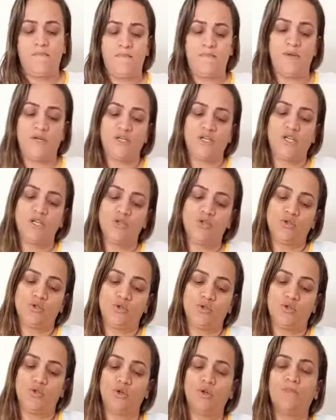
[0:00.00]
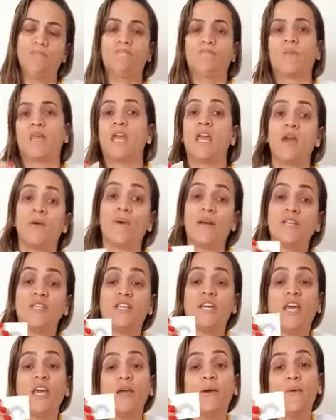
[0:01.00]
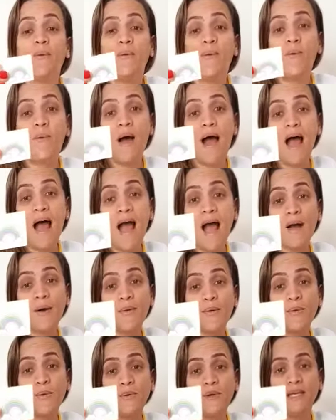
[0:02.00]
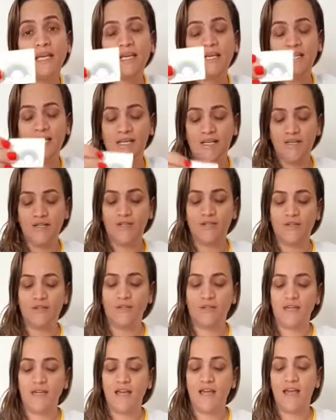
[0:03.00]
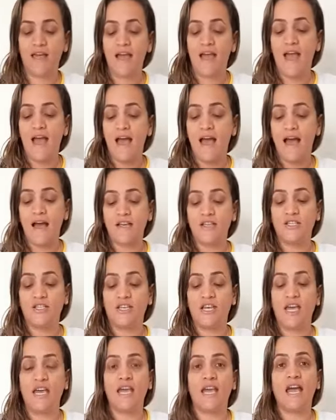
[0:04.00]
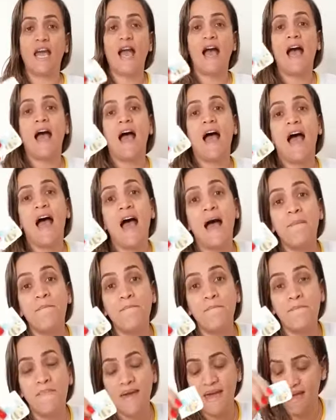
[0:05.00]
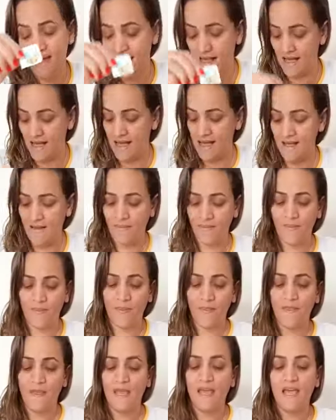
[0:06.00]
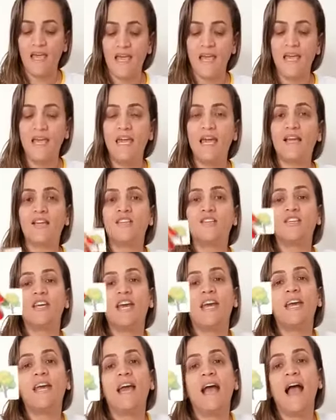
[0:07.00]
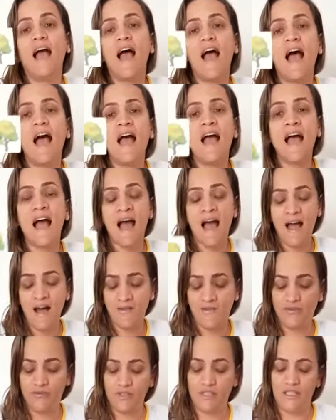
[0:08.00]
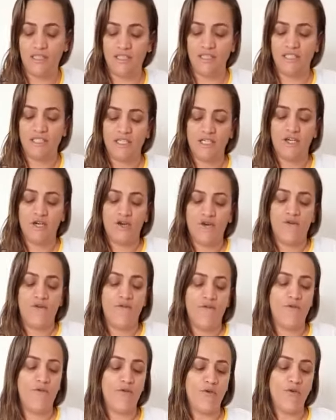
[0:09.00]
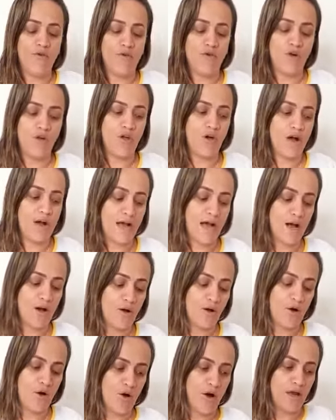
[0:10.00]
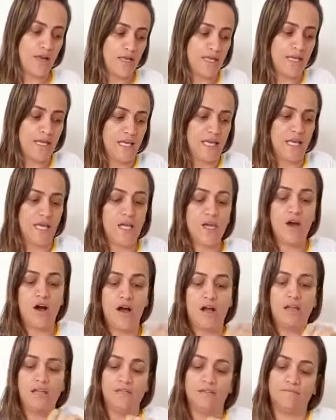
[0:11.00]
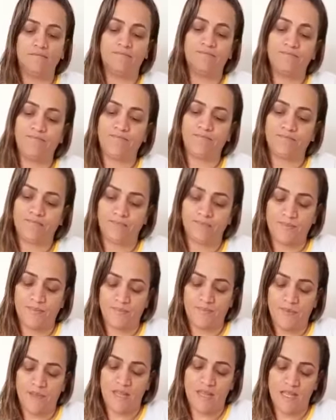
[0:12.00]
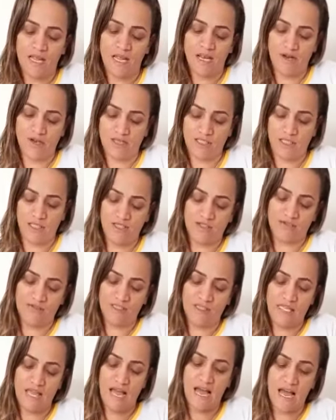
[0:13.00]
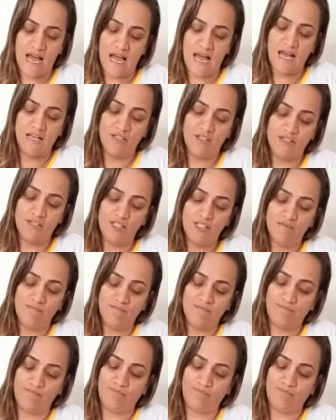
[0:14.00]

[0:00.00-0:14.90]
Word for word: pesquisou, eu achei o arco-íris, achei a abelha e achei a árvore. Vou colocar cola aqui, olha, na nossa atividade.